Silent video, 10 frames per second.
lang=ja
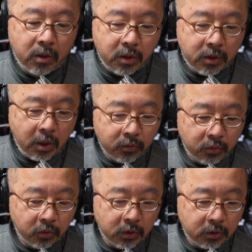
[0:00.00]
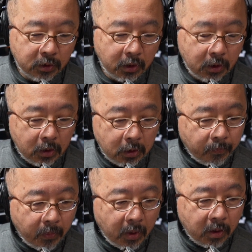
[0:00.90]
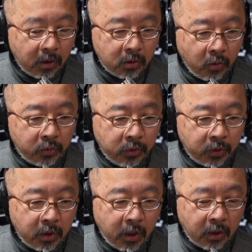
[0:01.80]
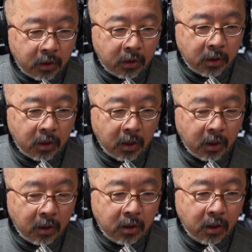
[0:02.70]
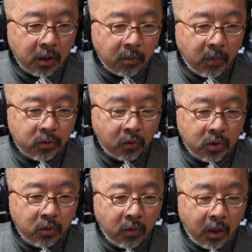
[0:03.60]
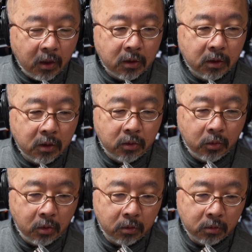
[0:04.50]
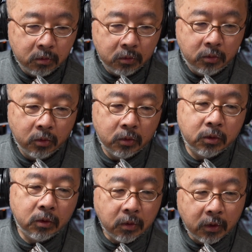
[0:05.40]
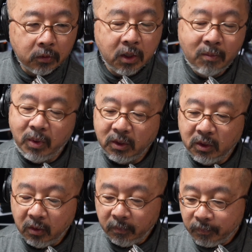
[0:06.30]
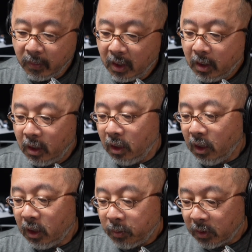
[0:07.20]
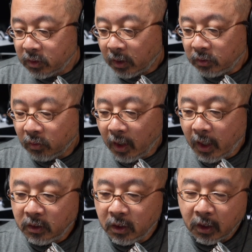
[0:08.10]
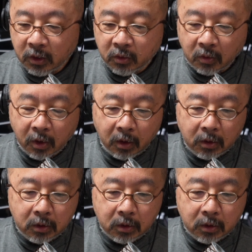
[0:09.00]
サウンドですね。なんで奥行きがあって、えー、まあ、そこにはドーンドーンというあのティンパニーの響くサウンドが入ってたりとか